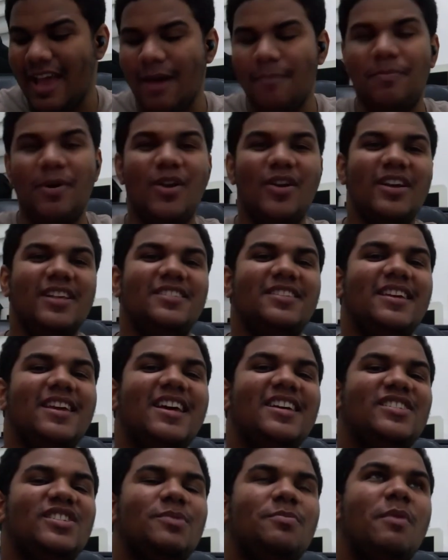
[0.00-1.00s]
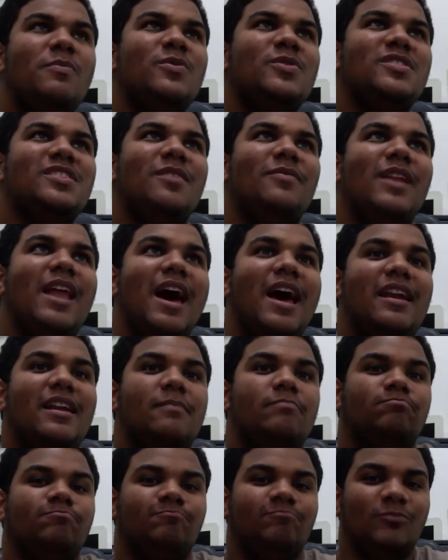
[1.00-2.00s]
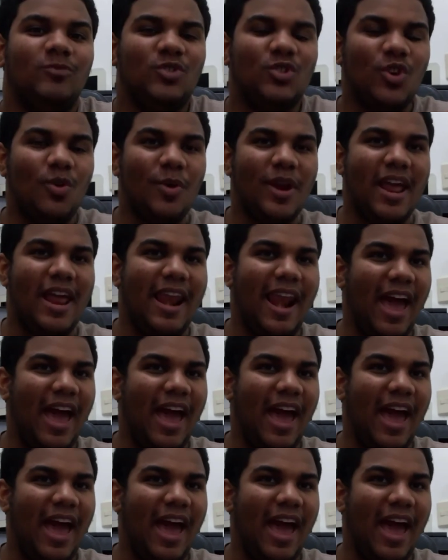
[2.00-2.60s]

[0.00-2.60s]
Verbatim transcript: Pero en este caso vamos a hablar sobre el